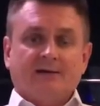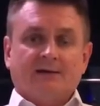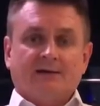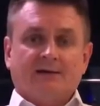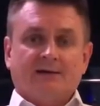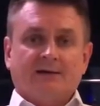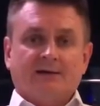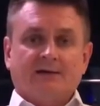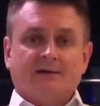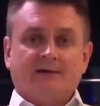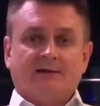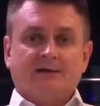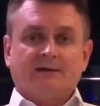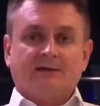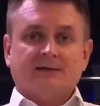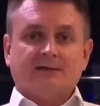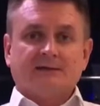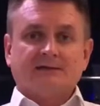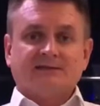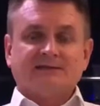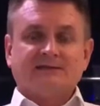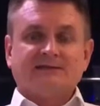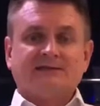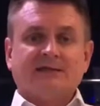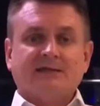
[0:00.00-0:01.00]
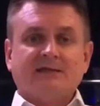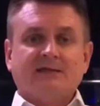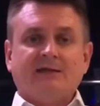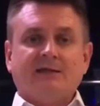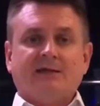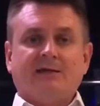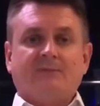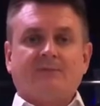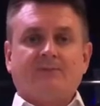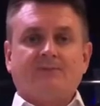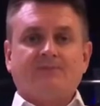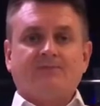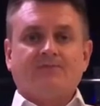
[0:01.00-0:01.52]
А,
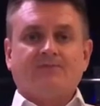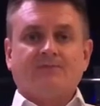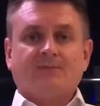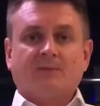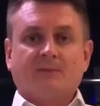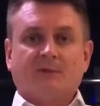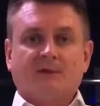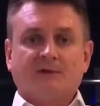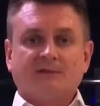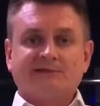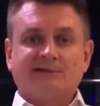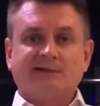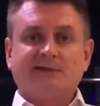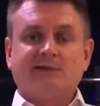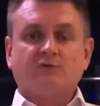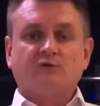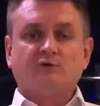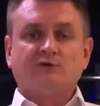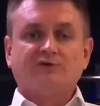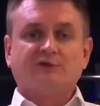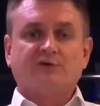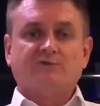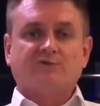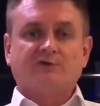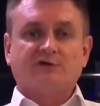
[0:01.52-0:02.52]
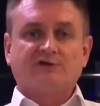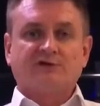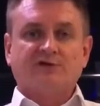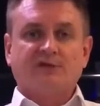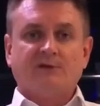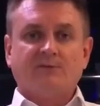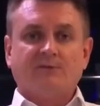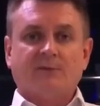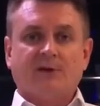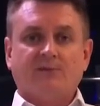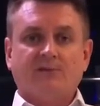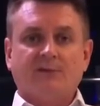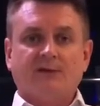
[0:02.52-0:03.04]
затем, э, следующий
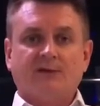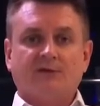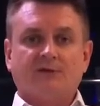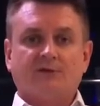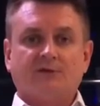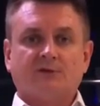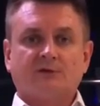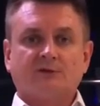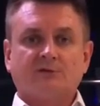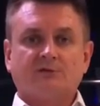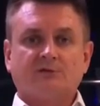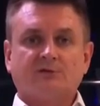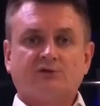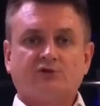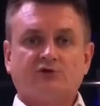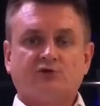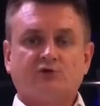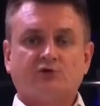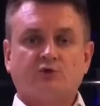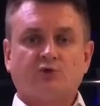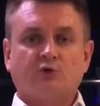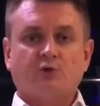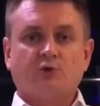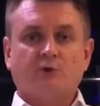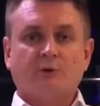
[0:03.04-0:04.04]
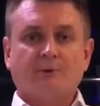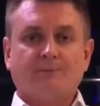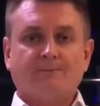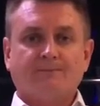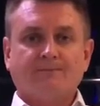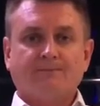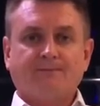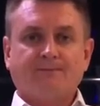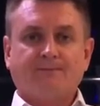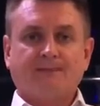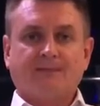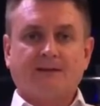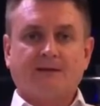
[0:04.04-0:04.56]
важный момент, что,
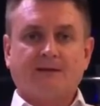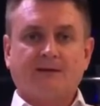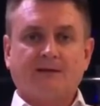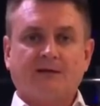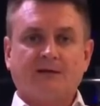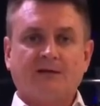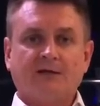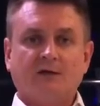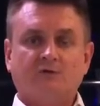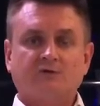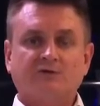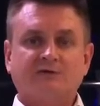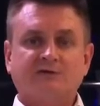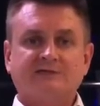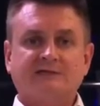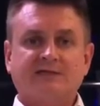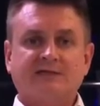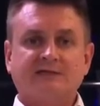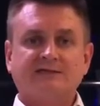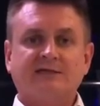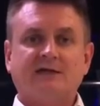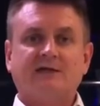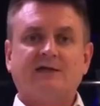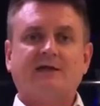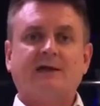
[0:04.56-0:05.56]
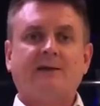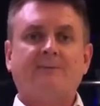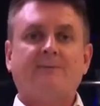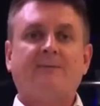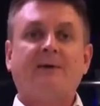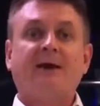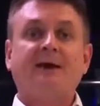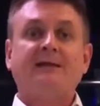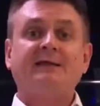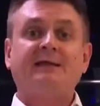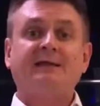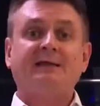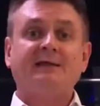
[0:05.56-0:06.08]
как я уже сказал,
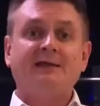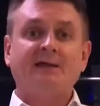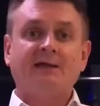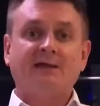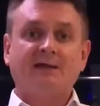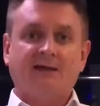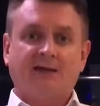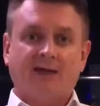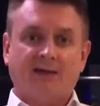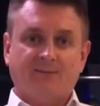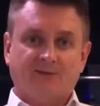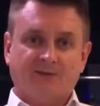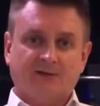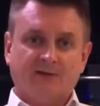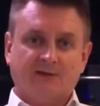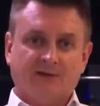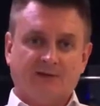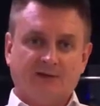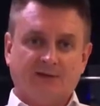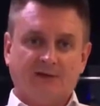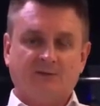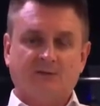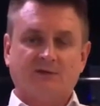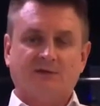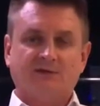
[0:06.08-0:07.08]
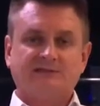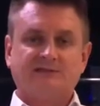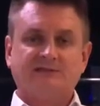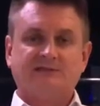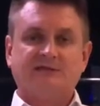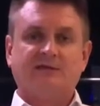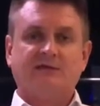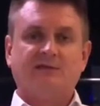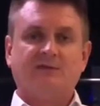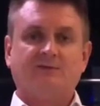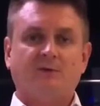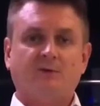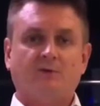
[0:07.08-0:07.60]
компания Geek Capital, именно с
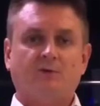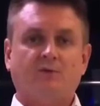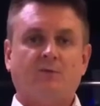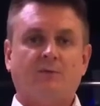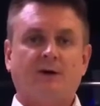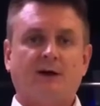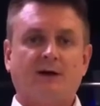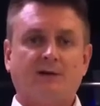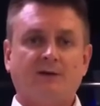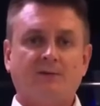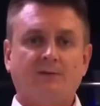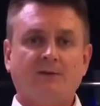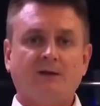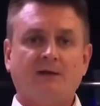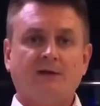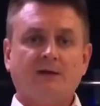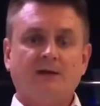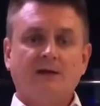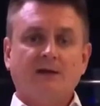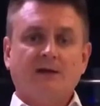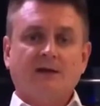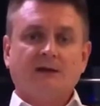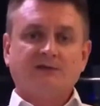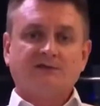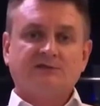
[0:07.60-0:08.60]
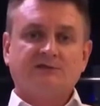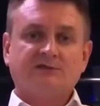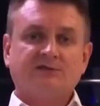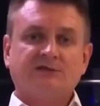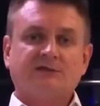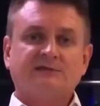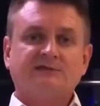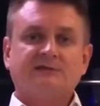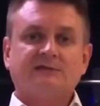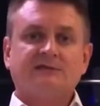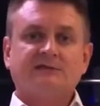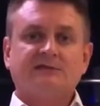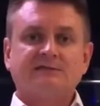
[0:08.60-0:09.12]
ценными бумагами,
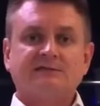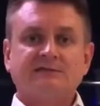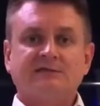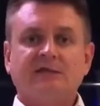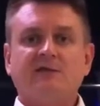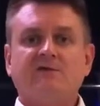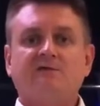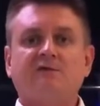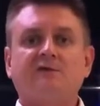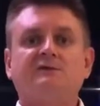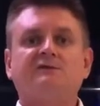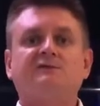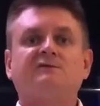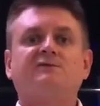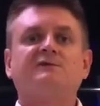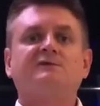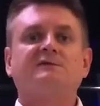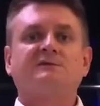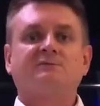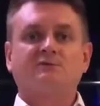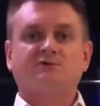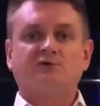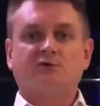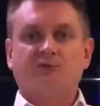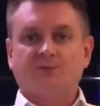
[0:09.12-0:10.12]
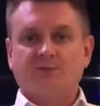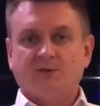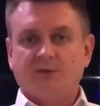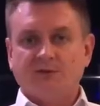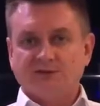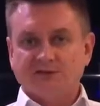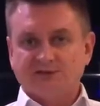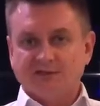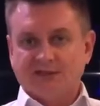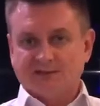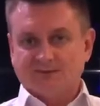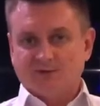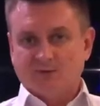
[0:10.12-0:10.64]
сейчас она оценивается в
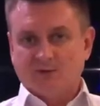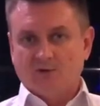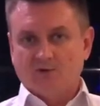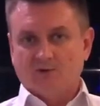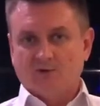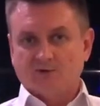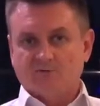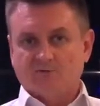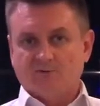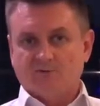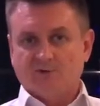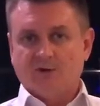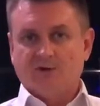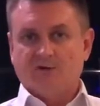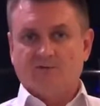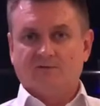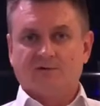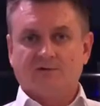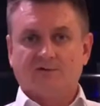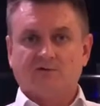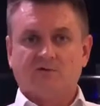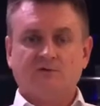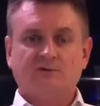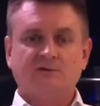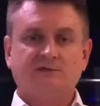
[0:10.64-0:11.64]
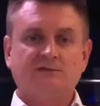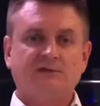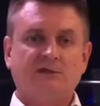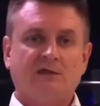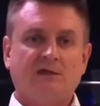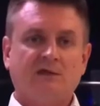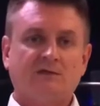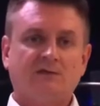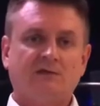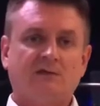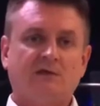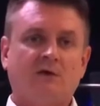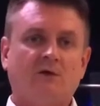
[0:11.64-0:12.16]
850 миллионов евро. То есть
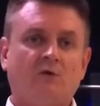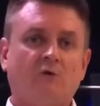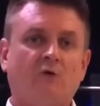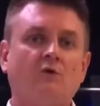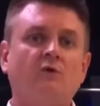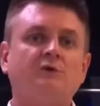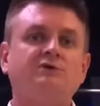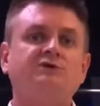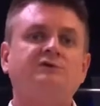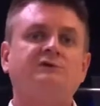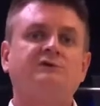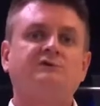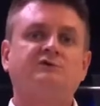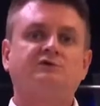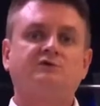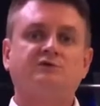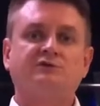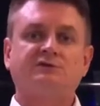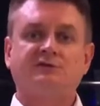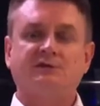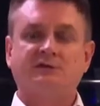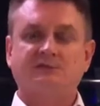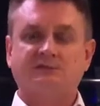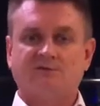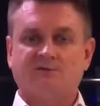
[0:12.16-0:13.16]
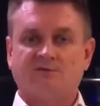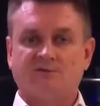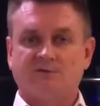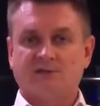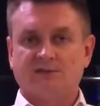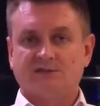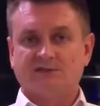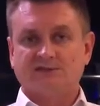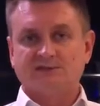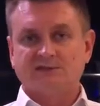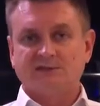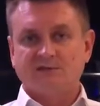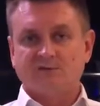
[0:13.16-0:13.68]
это очень
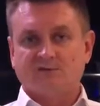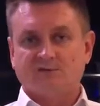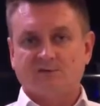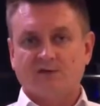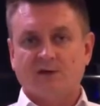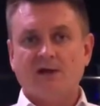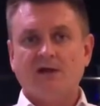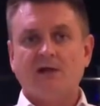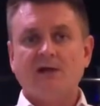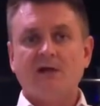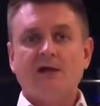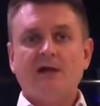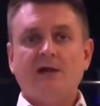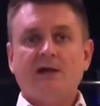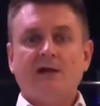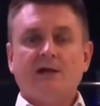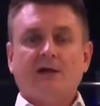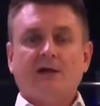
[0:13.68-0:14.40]
существенная цифра.